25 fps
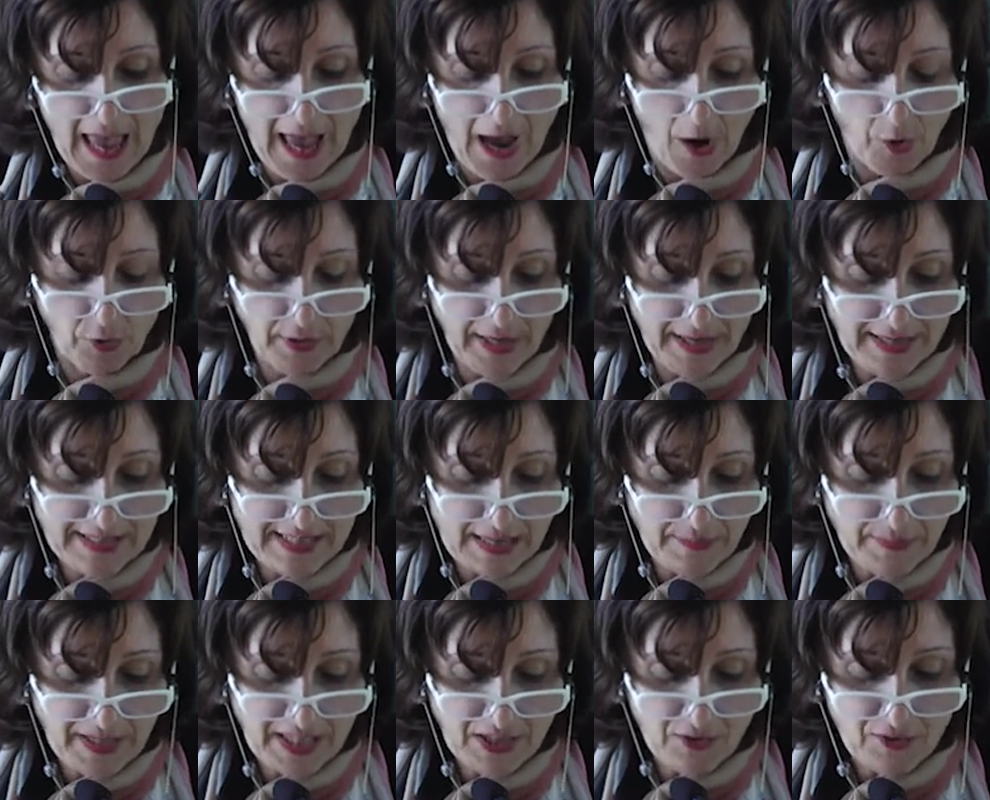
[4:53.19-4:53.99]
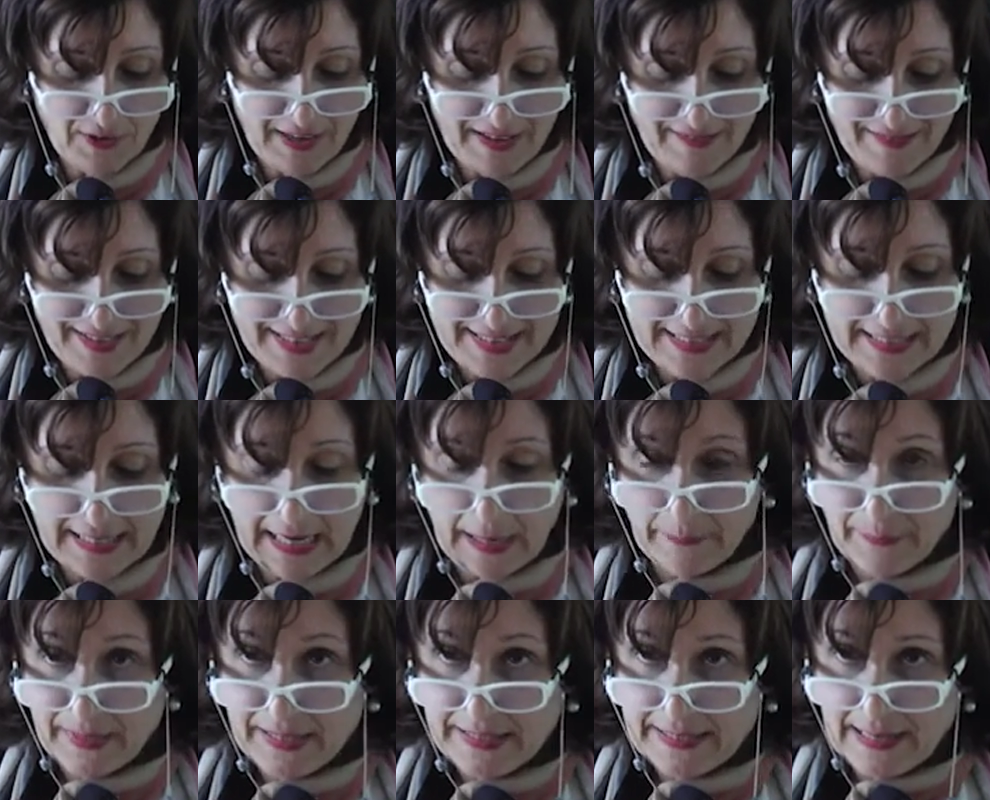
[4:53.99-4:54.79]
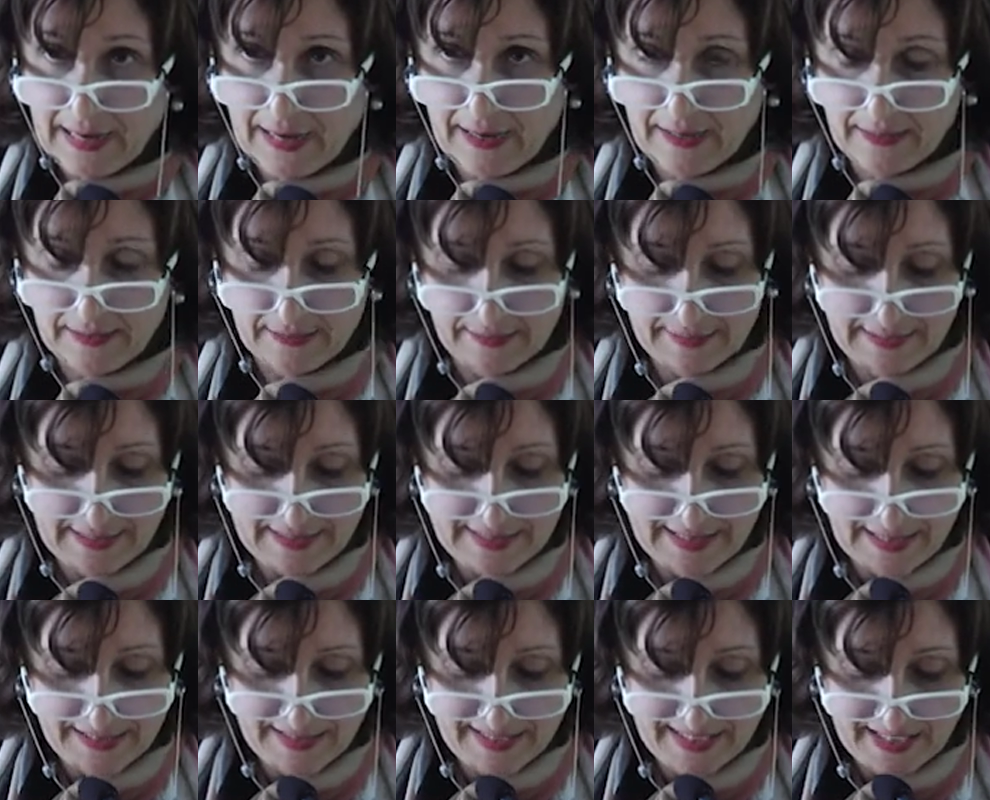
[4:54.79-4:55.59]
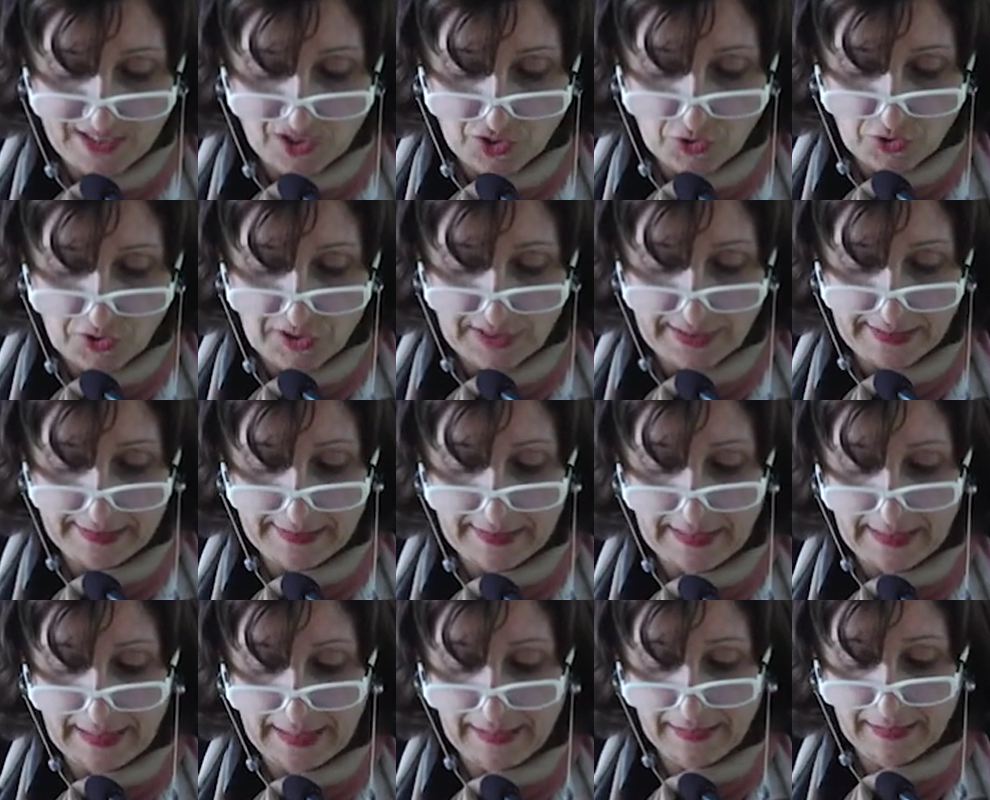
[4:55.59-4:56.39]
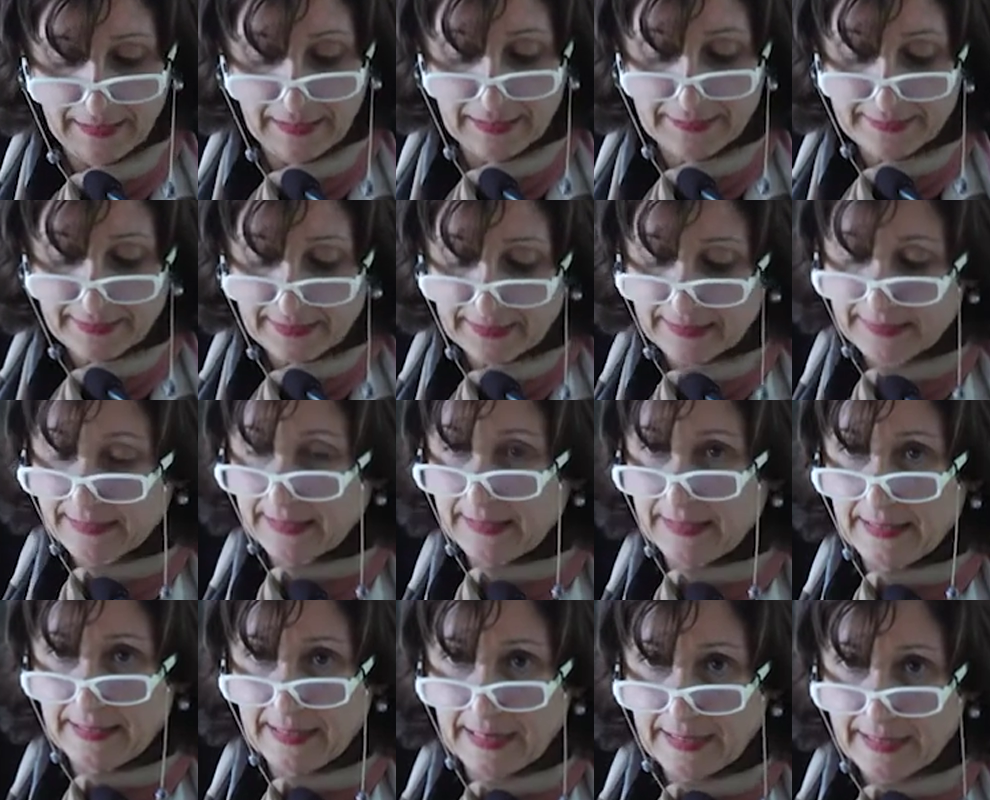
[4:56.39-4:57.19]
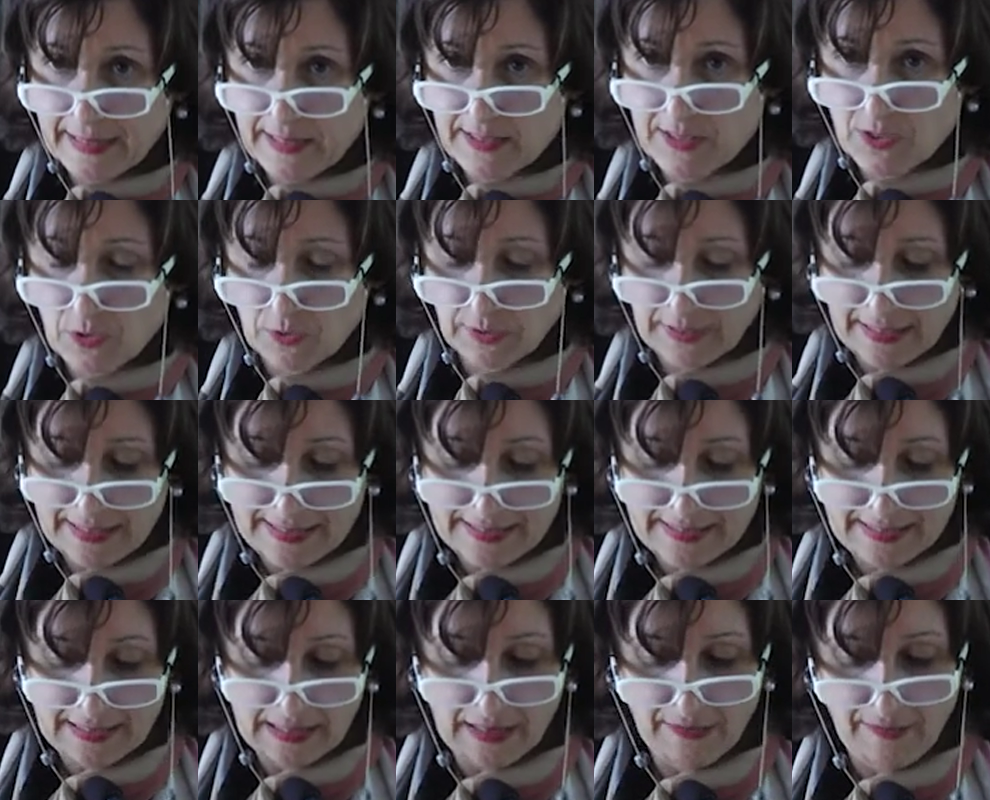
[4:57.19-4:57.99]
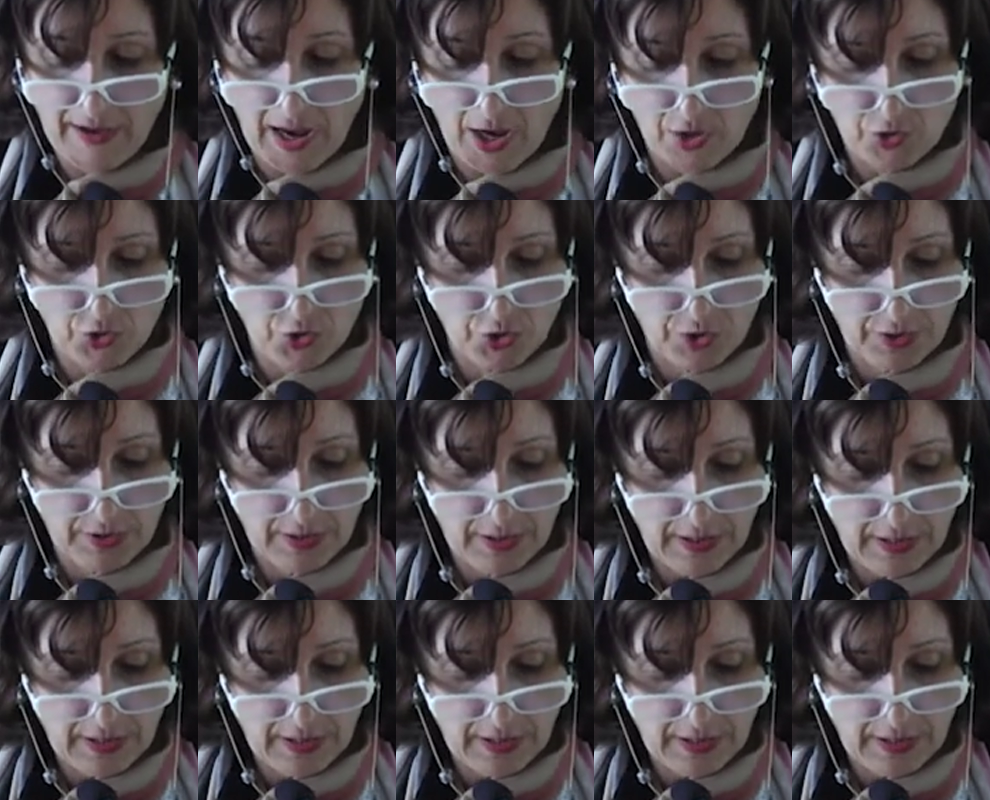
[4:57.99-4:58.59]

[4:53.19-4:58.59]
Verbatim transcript: En examinant les vices capitales des anciennes sociétés, il traitait de la question de l'esclavage.